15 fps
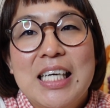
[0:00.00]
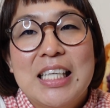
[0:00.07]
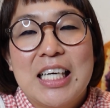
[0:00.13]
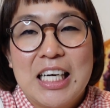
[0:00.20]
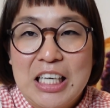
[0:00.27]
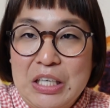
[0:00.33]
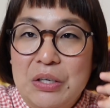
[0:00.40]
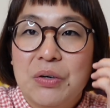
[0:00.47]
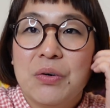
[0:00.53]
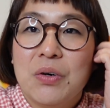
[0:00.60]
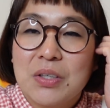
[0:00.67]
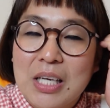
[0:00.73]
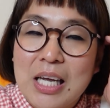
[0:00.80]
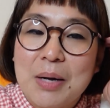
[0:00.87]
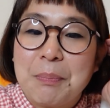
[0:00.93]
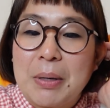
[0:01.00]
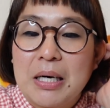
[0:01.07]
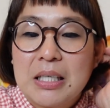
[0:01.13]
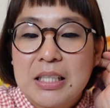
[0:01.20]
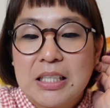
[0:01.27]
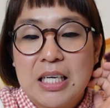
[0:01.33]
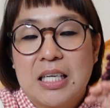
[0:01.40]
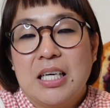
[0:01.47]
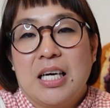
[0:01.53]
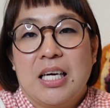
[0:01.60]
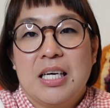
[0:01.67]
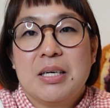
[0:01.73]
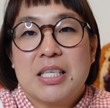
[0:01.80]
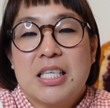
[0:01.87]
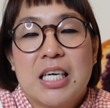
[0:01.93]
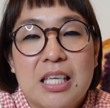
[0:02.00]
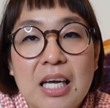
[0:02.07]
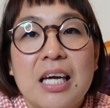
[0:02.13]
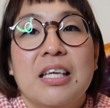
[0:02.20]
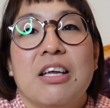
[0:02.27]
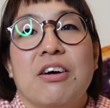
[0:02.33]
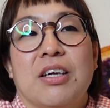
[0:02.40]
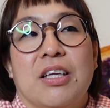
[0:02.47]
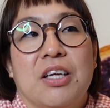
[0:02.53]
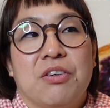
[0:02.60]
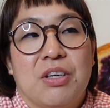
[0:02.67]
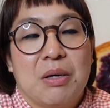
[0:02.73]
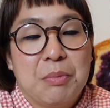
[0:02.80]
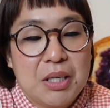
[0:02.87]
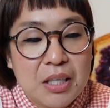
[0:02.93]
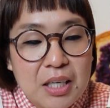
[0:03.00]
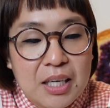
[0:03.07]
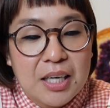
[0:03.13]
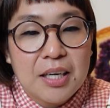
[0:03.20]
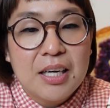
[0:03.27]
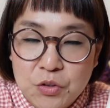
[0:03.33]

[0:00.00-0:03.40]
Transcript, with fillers: 内容をね、やっぱ知らない、知りたいっていう方のために、